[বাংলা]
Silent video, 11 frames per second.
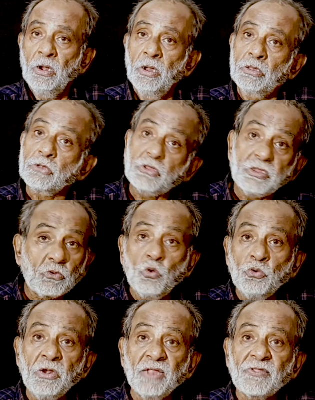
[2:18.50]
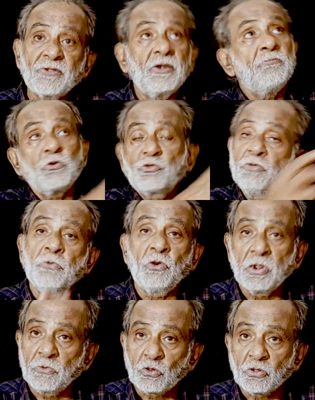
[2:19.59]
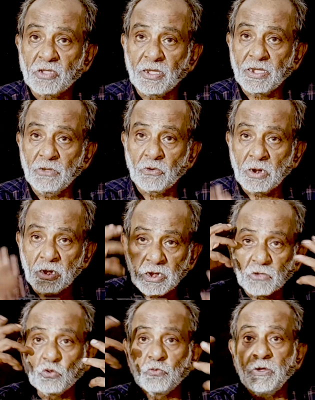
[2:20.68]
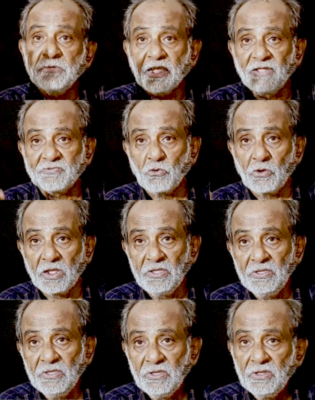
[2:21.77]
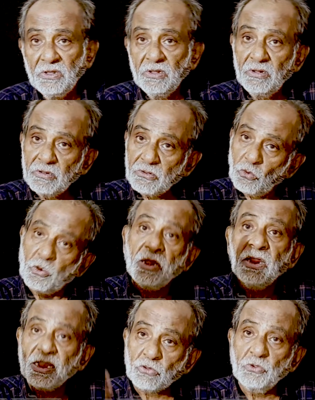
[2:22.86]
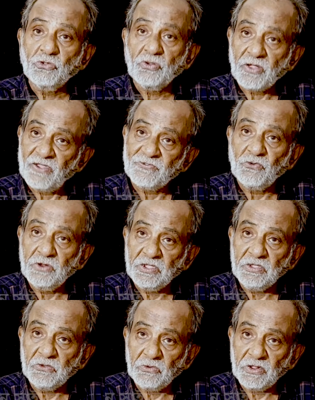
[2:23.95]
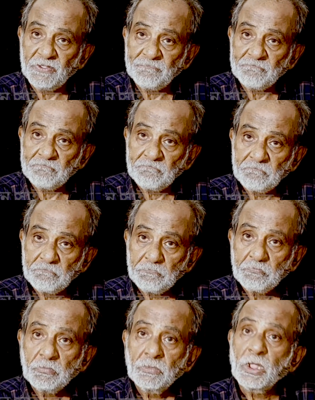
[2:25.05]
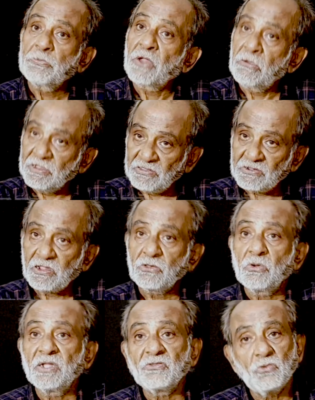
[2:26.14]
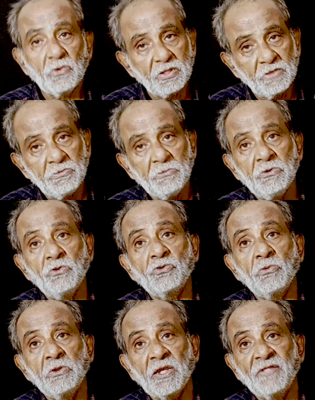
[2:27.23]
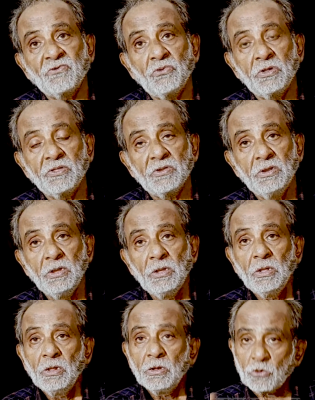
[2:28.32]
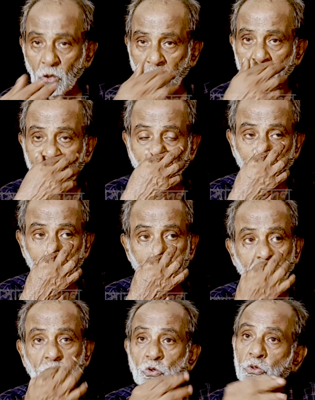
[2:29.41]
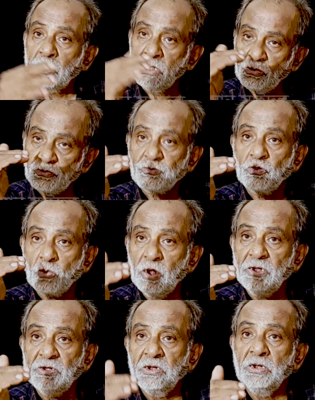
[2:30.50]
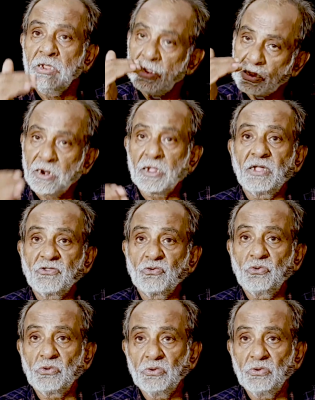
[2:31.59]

তো গুণ না থাকলে পশ্চিমবঙ্গের মতো জায়গায় ওখানে নিখুঁতভাবে কাজ করায় ওখানে এত বছর কাজ করে কি করে তারপর আমাদের সাথেও কাজ করেছে বিভিন্ন সময় কাজ করেছে তো আমার কথা হচ্ছে ওদের নিজস্ব কোয়ালিটি নিয়ে তারা কাজ করত